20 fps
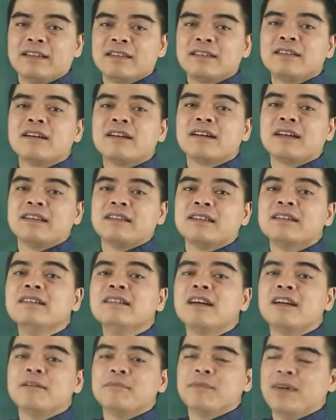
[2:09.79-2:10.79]
thường là những
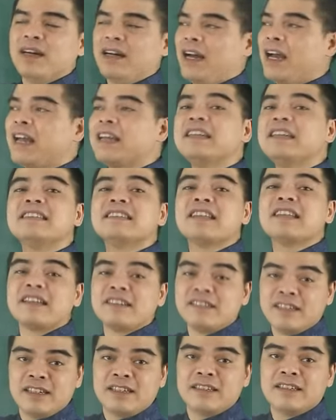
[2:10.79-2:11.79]
người mà hay đi dạy
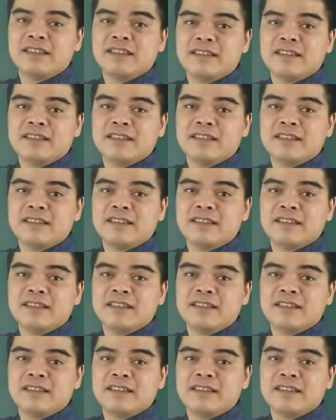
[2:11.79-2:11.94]
người